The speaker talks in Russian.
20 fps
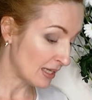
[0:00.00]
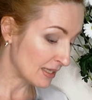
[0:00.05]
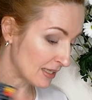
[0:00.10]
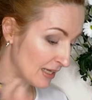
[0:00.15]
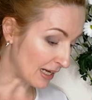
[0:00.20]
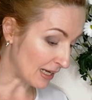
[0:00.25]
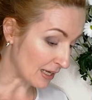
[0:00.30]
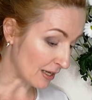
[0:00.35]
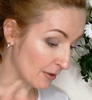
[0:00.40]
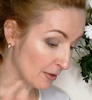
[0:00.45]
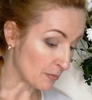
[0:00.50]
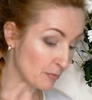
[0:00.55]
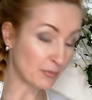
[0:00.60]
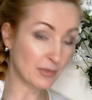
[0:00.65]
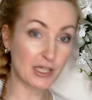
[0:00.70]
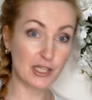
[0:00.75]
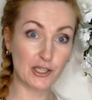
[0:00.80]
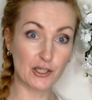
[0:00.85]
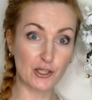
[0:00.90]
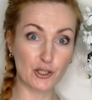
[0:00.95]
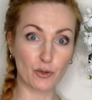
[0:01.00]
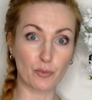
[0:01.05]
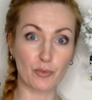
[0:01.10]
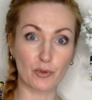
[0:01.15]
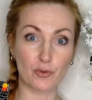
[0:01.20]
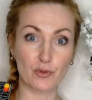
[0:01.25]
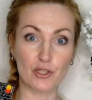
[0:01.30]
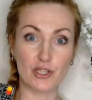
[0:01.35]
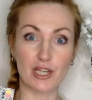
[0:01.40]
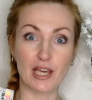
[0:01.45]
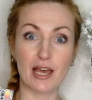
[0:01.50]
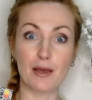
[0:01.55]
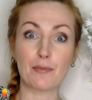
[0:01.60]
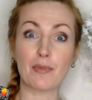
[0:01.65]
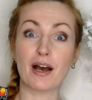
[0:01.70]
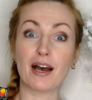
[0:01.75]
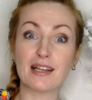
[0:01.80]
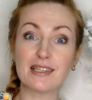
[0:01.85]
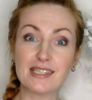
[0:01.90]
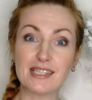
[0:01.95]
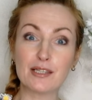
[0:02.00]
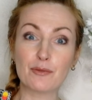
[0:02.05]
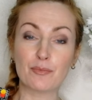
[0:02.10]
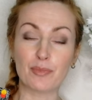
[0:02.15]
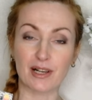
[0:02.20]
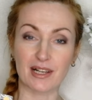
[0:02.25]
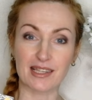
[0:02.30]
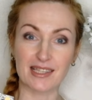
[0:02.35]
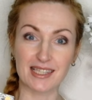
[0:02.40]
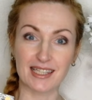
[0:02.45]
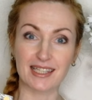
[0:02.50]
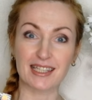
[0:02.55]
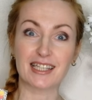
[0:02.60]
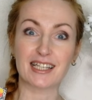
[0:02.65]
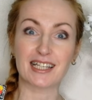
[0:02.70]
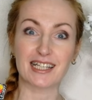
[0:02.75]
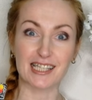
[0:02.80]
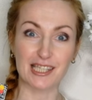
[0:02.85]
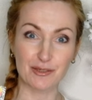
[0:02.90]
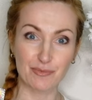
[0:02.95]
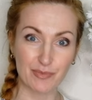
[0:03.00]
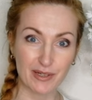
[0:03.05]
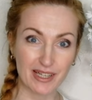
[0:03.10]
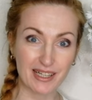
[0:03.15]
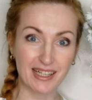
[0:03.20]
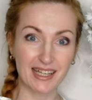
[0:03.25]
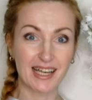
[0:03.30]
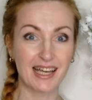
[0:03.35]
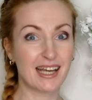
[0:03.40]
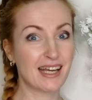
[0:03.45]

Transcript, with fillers: далее мы еще получаем 1% кэшбэк